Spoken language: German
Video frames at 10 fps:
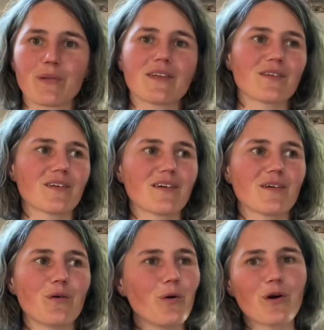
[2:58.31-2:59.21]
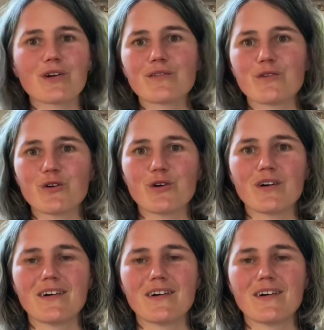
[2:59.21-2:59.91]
bis irgendwo,